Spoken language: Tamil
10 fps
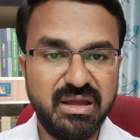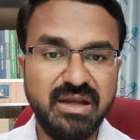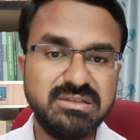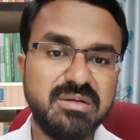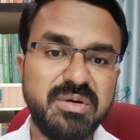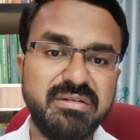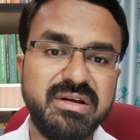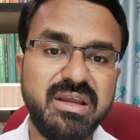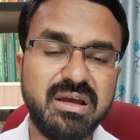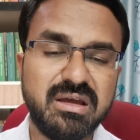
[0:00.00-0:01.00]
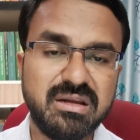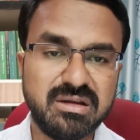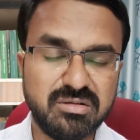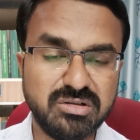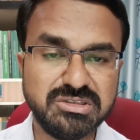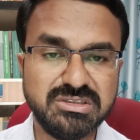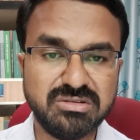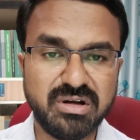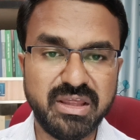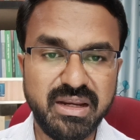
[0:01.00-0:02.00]
ஆன்சர் பண்ண வேண்டிய
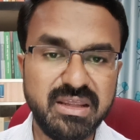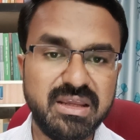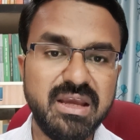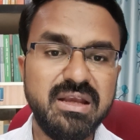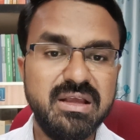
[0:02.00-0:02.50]
கொஷின்ஸோட எண்ணிக்கை